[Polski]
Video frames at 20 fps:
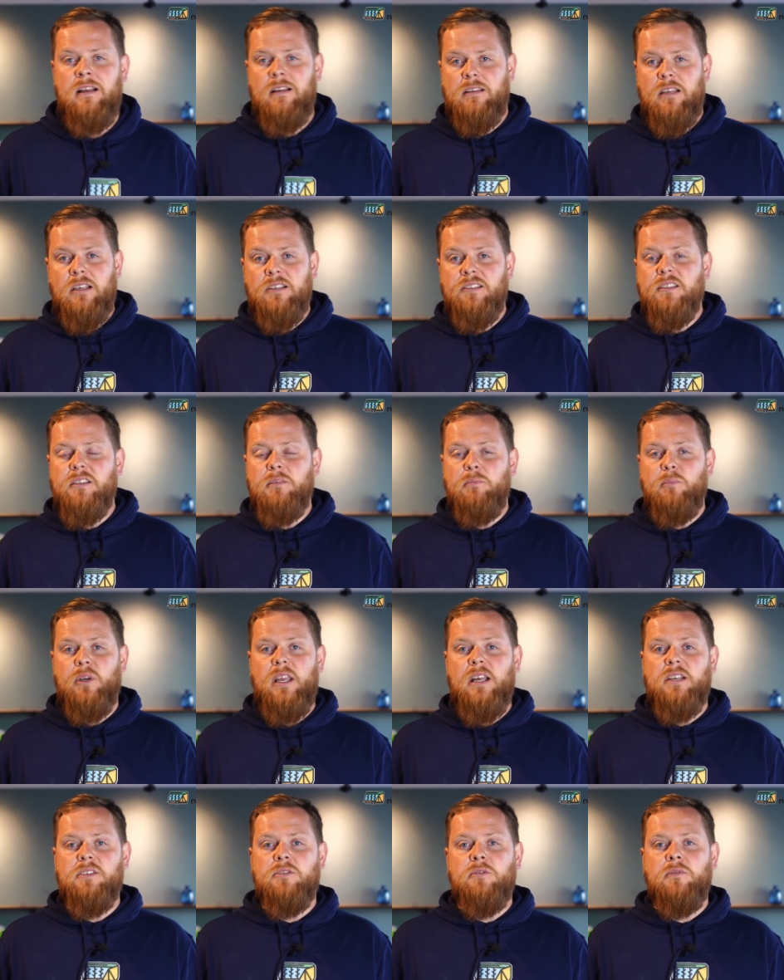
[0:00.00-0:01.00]
testy
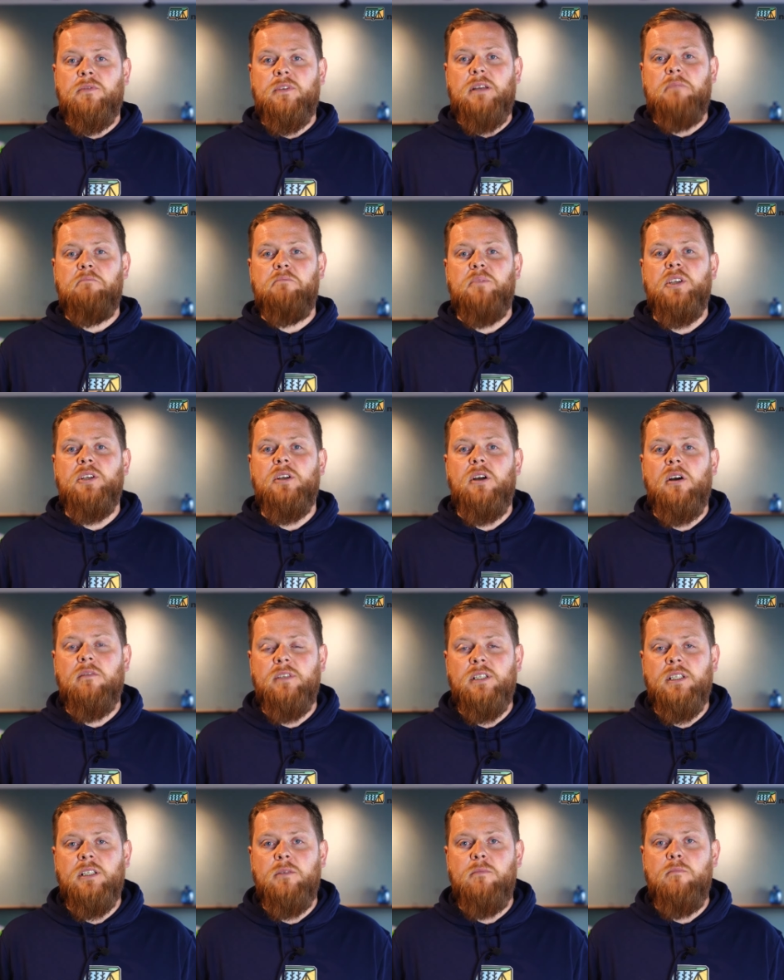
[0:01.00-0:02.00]
pojazdów
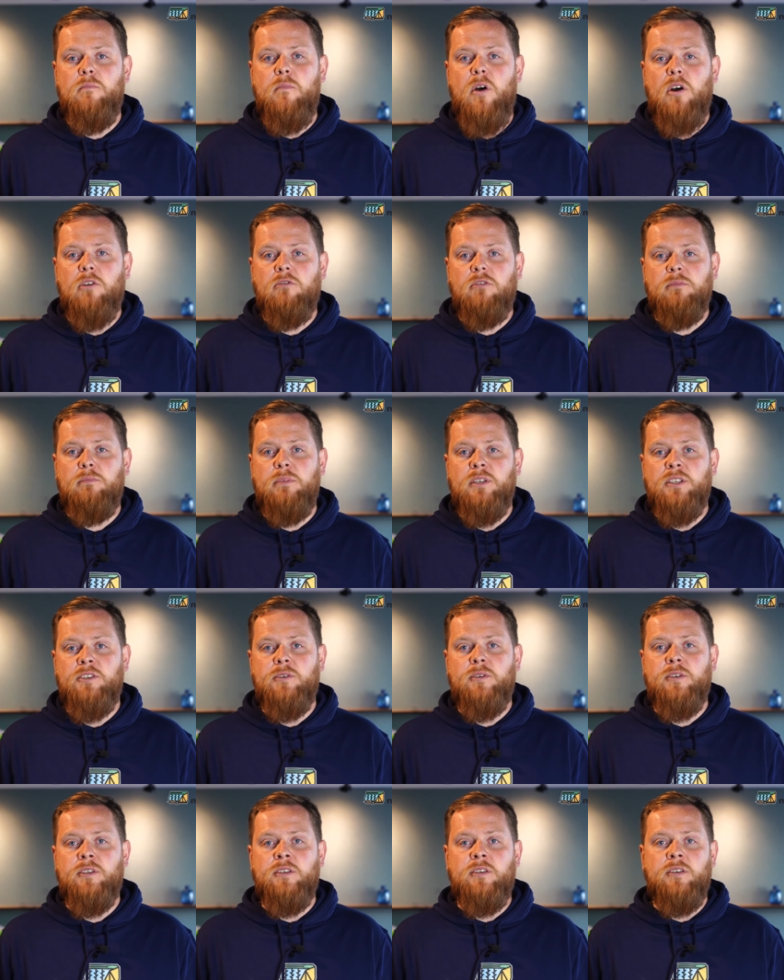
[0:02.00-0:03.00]
kempingowych mogły
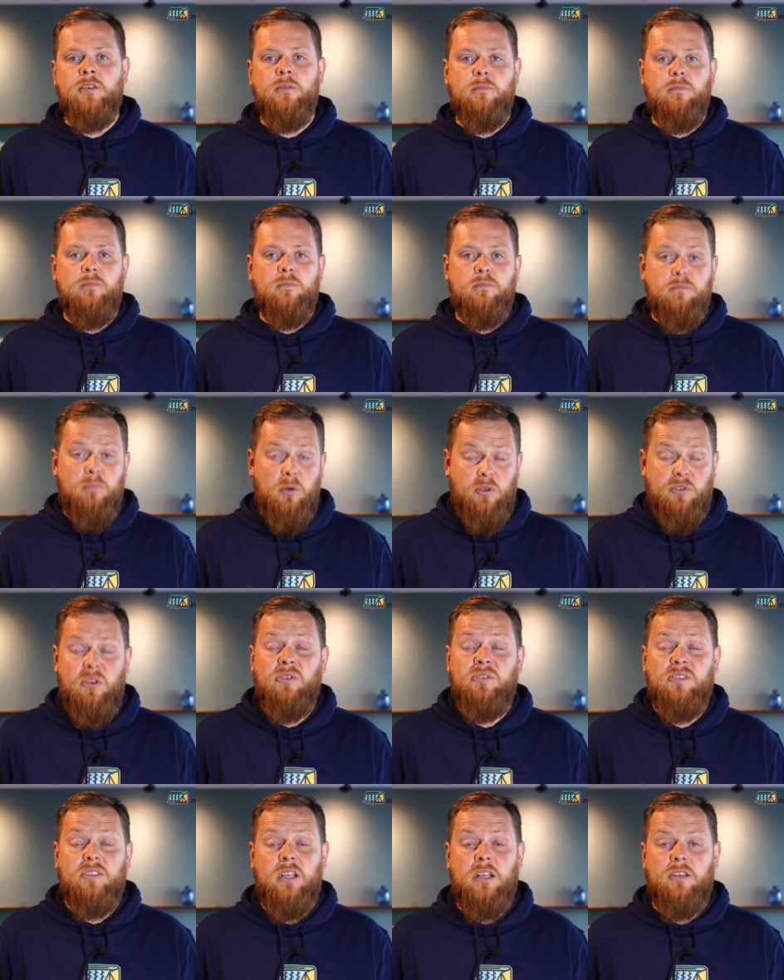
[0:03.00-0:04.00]
być,
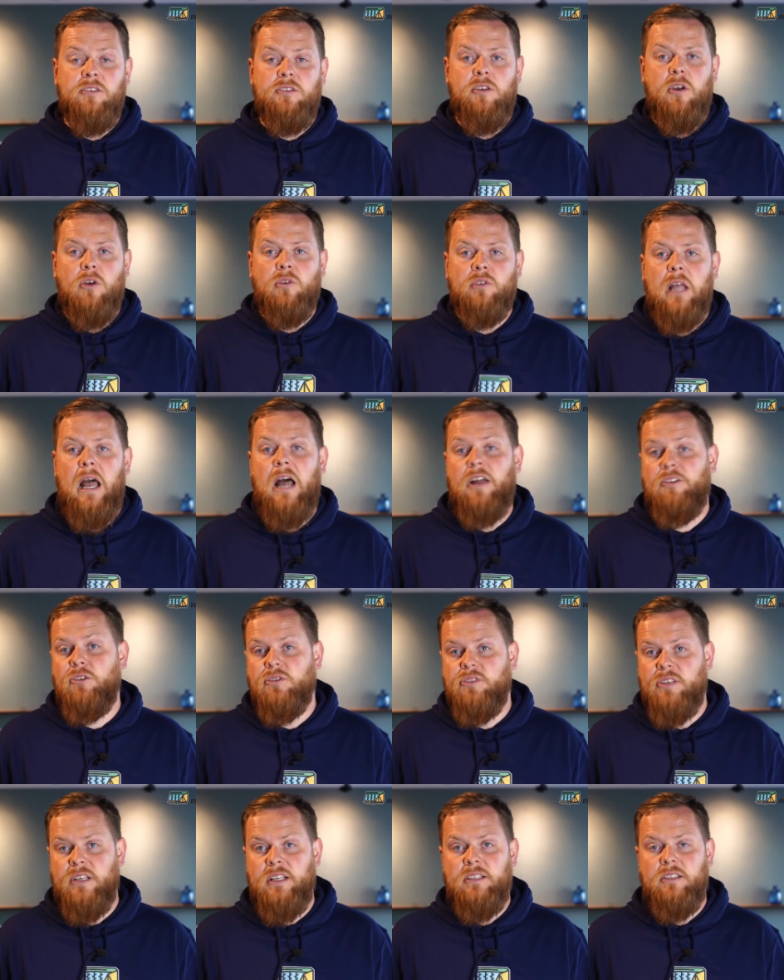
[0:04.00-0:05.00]
pozostać od A
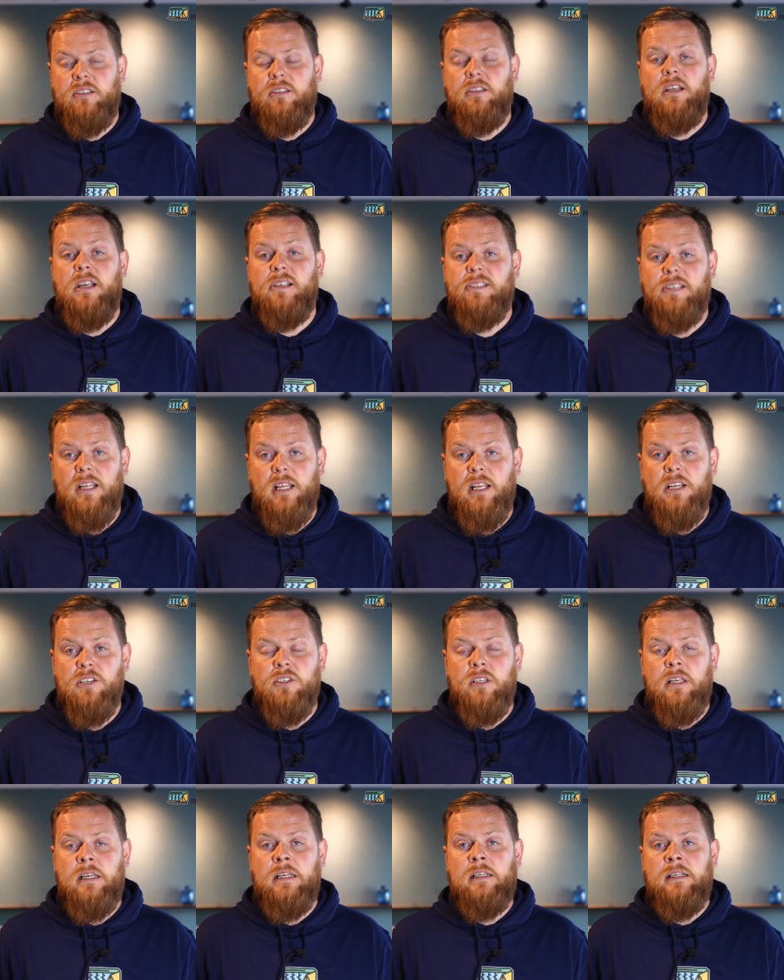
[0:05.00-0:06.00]
do Z
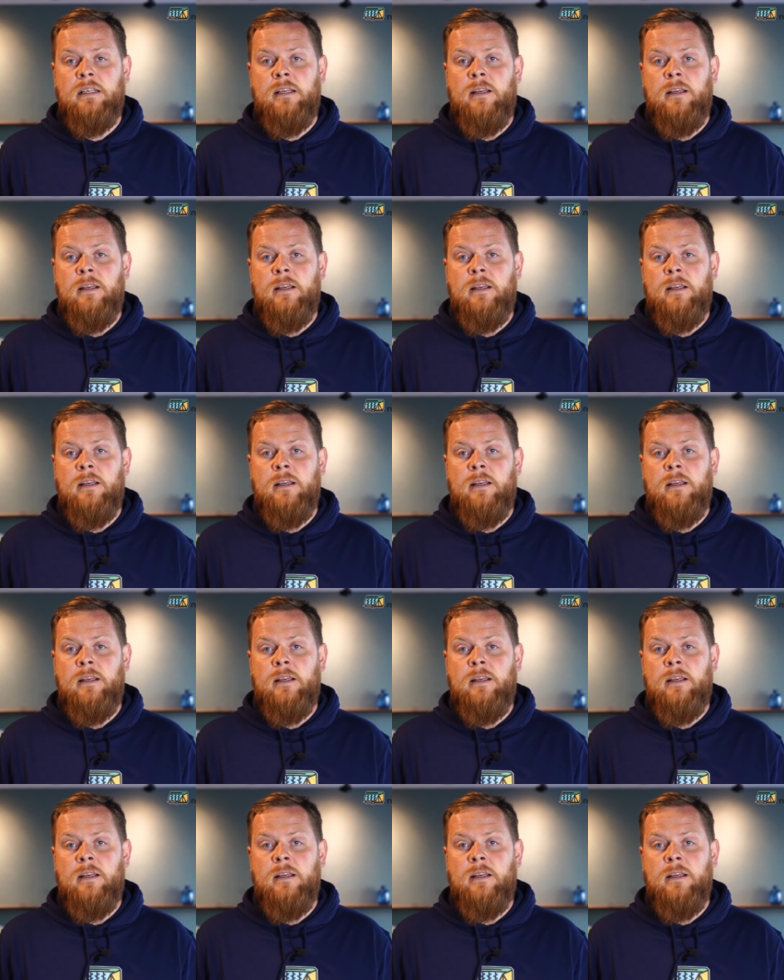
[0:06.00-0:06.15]
niezależne,